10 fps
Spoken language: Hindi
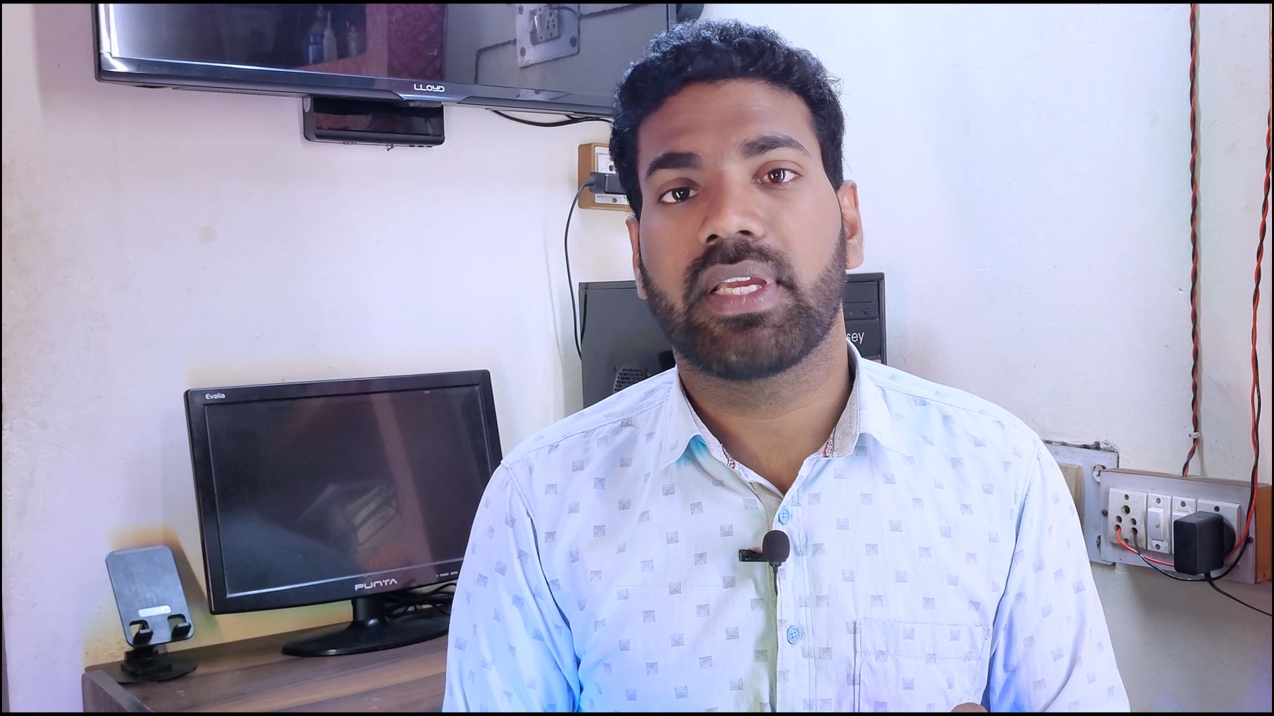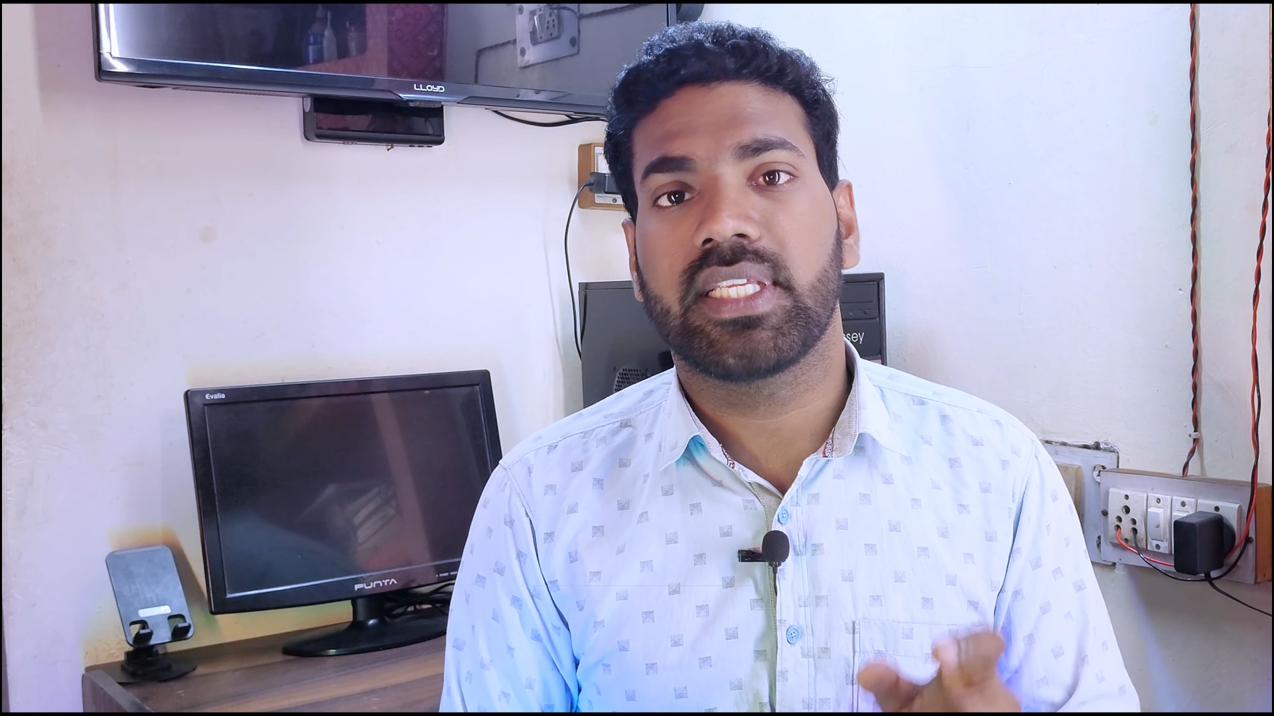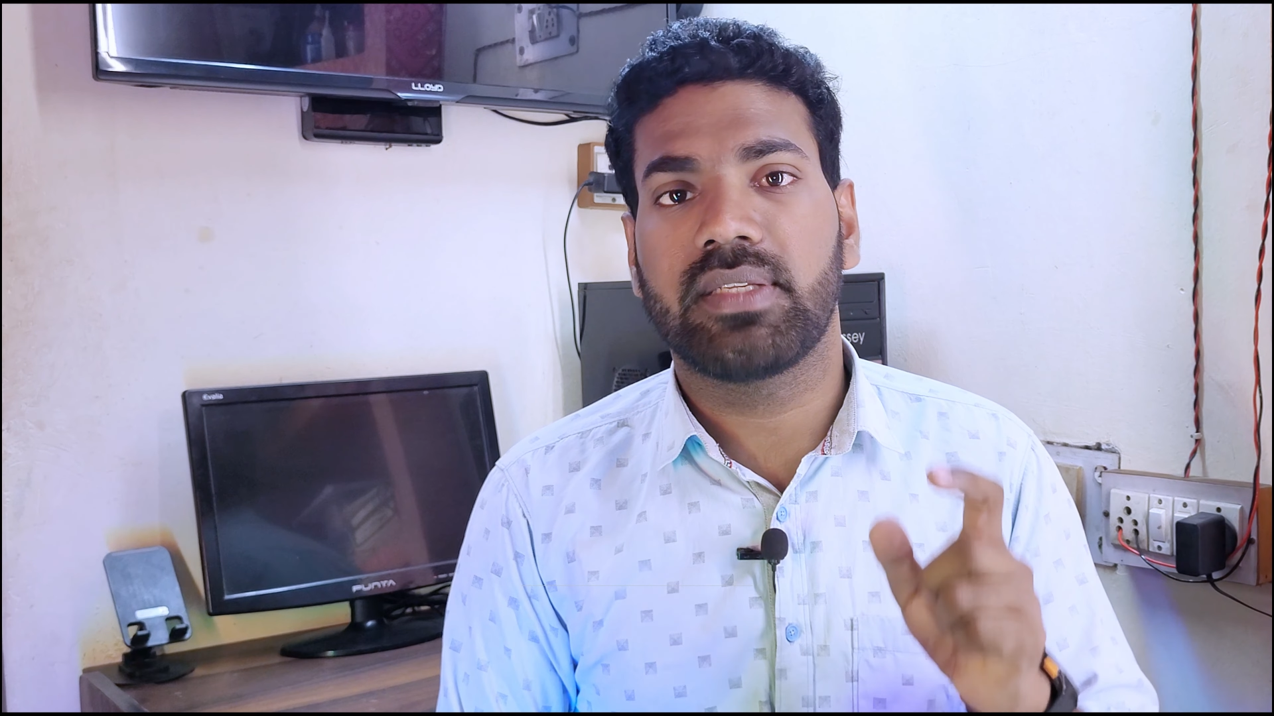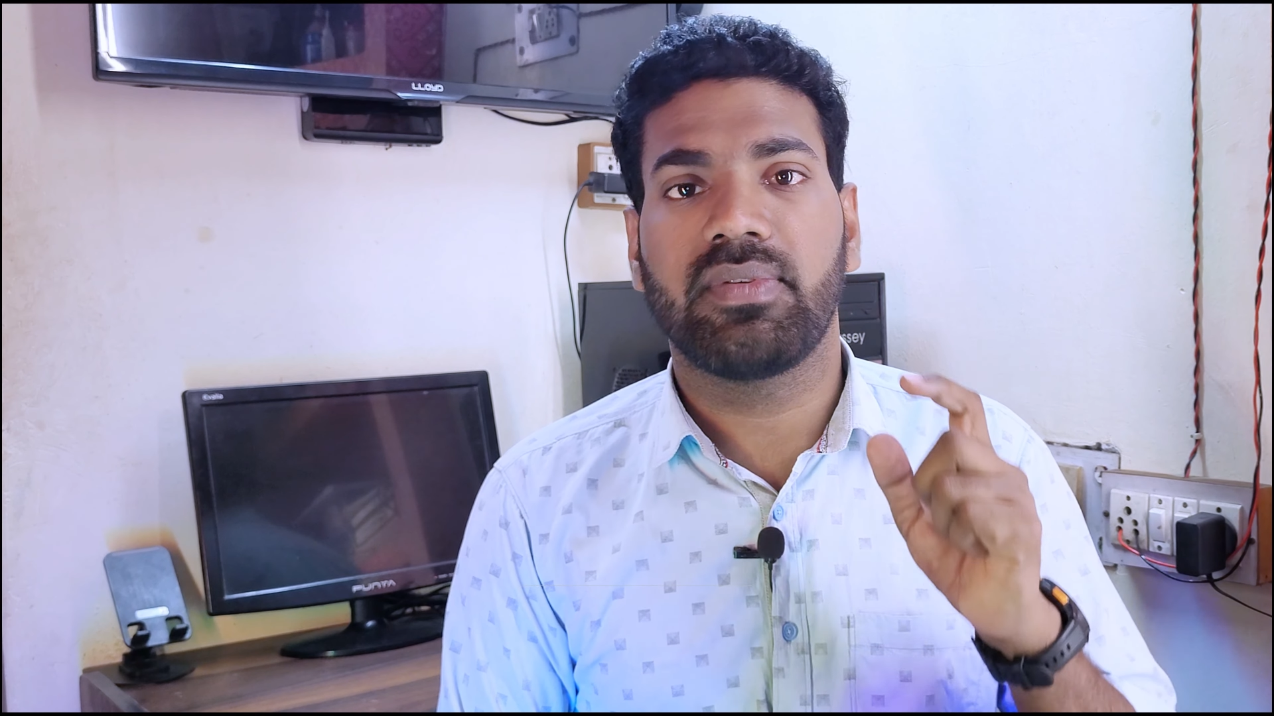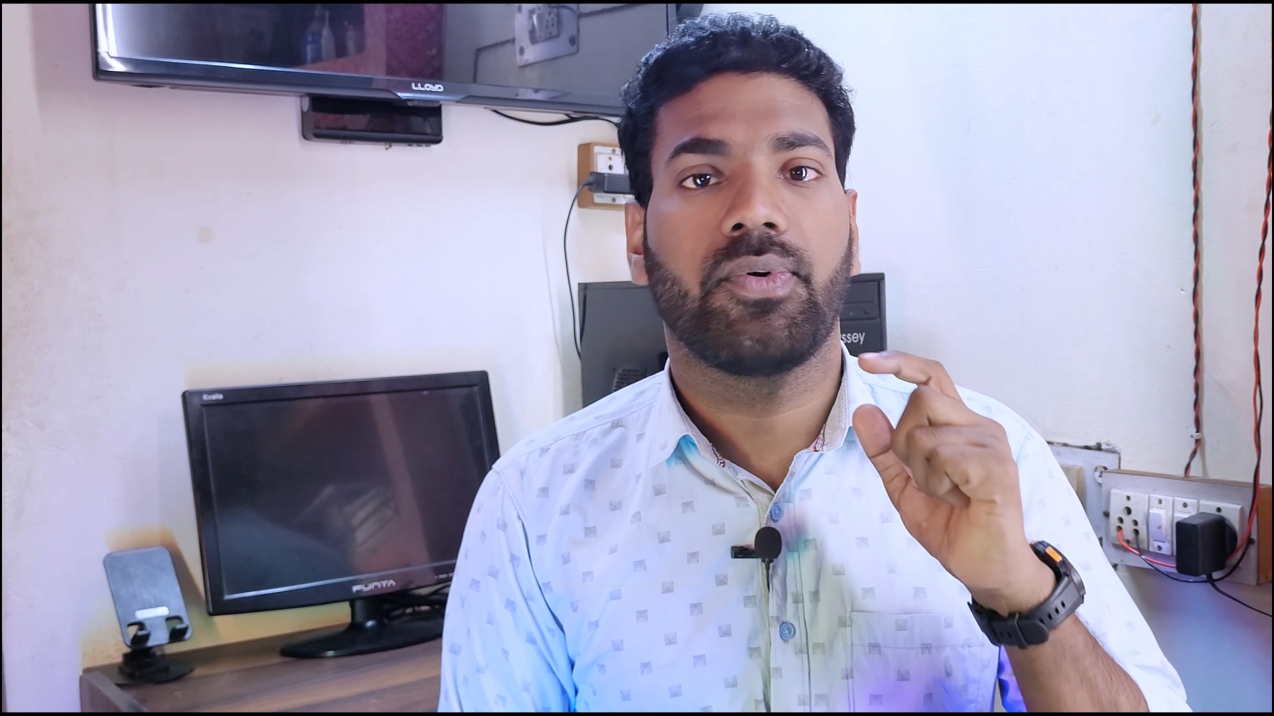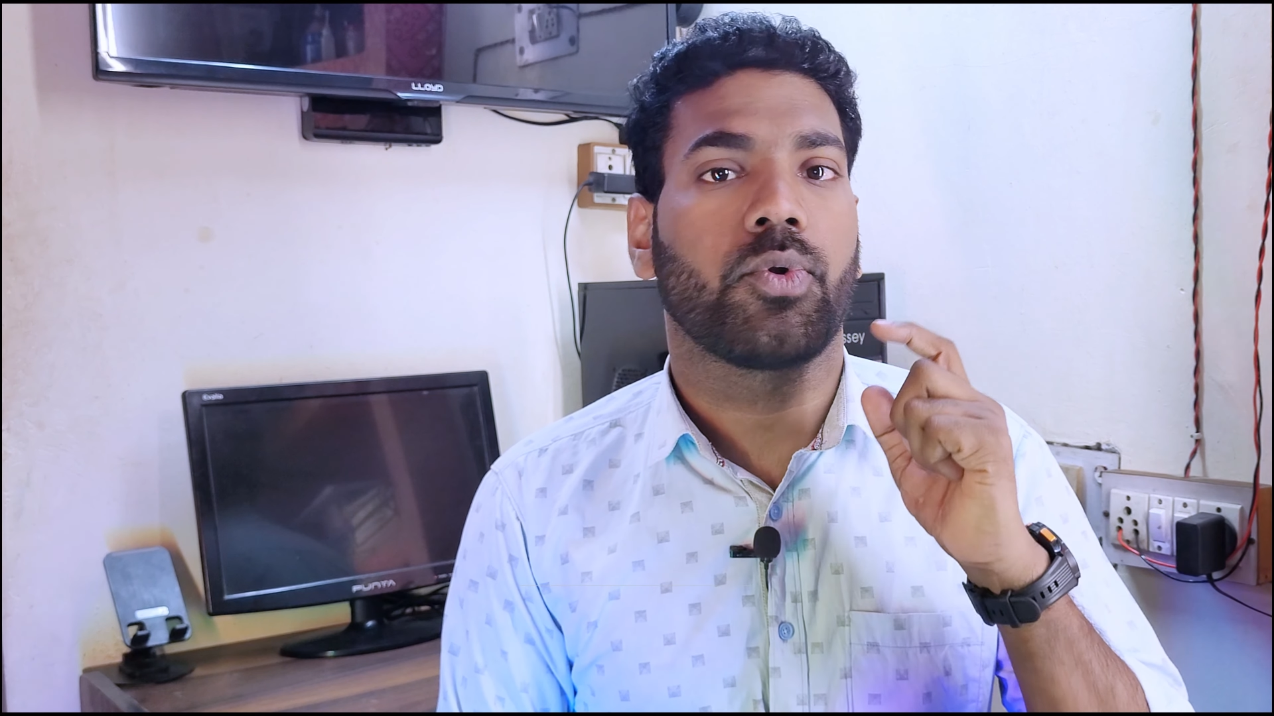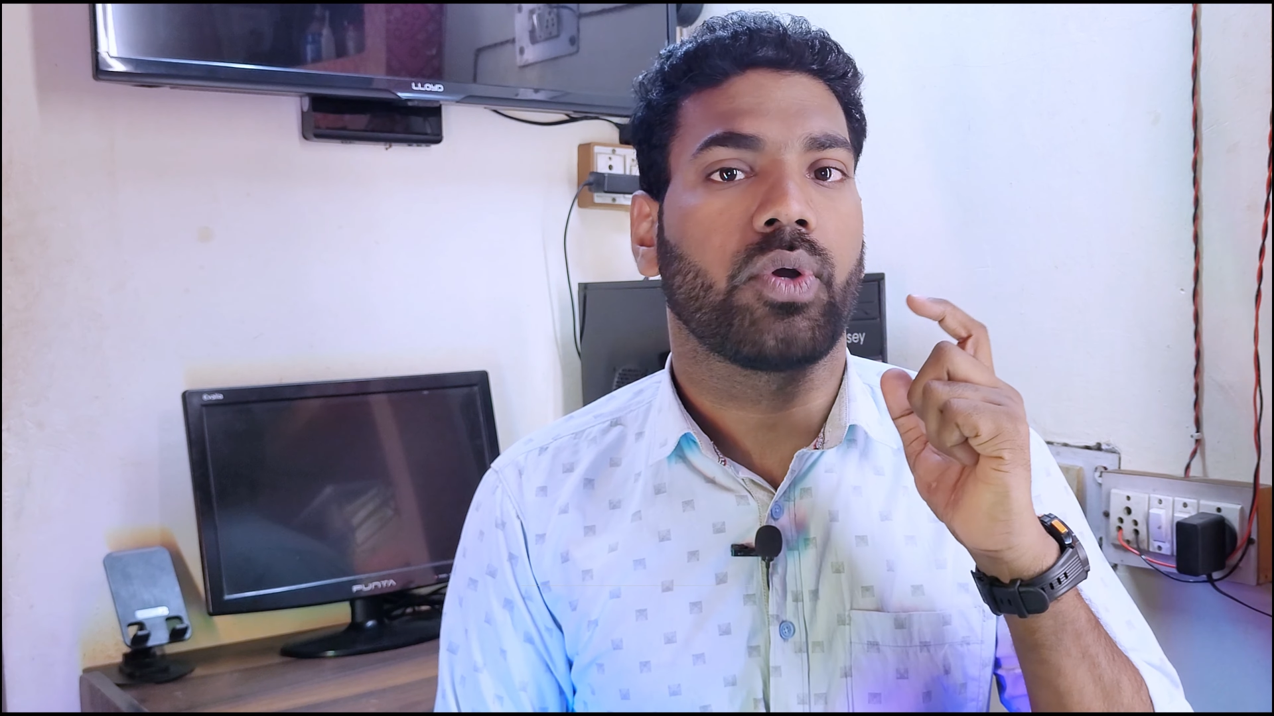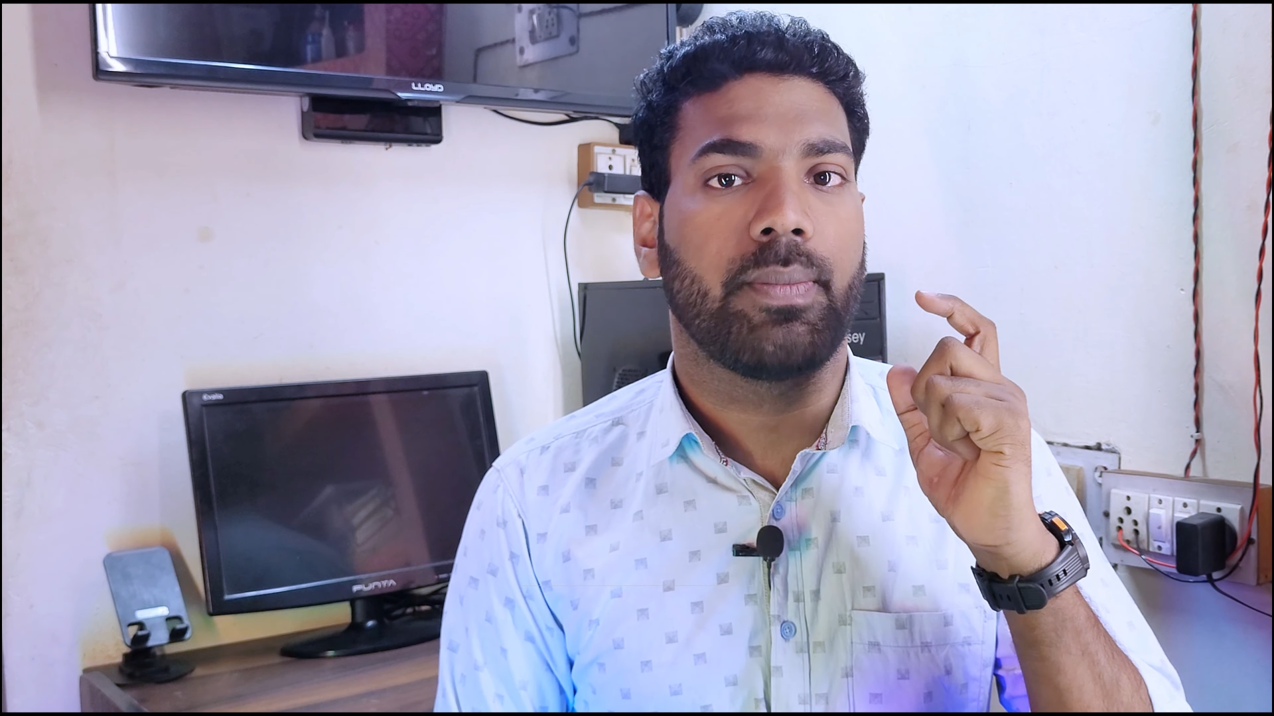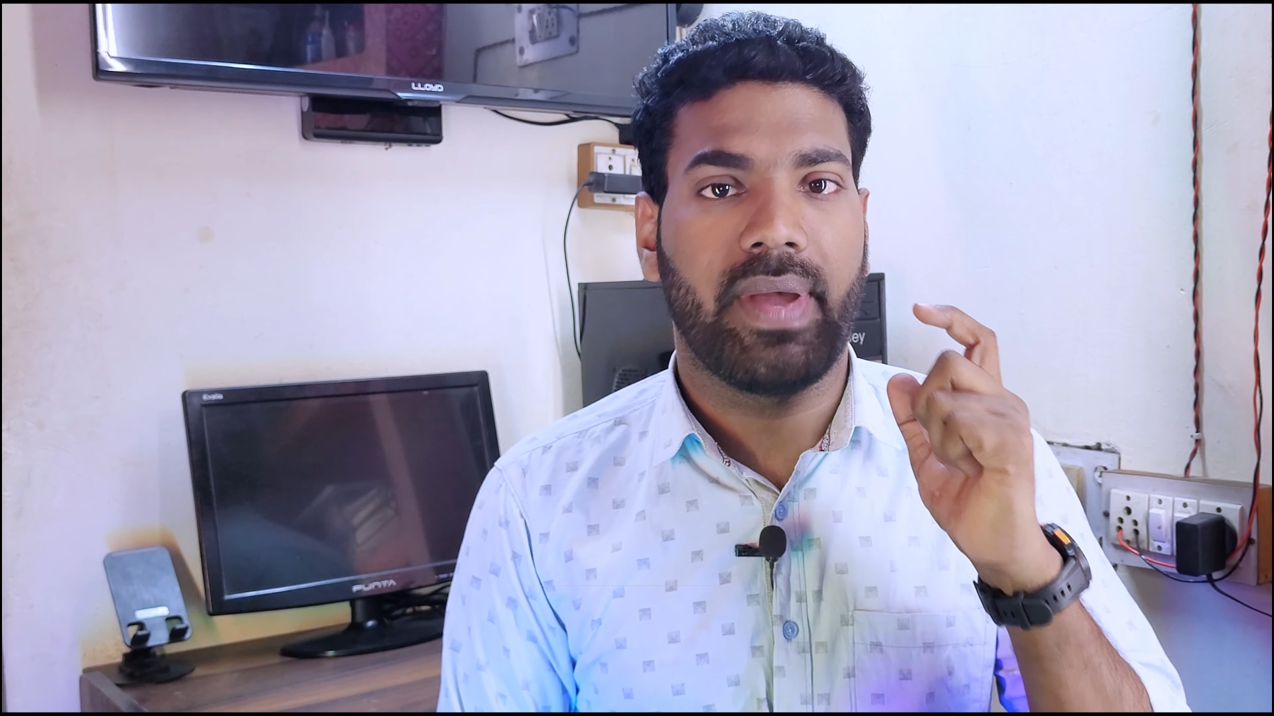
किसी भी फोटो का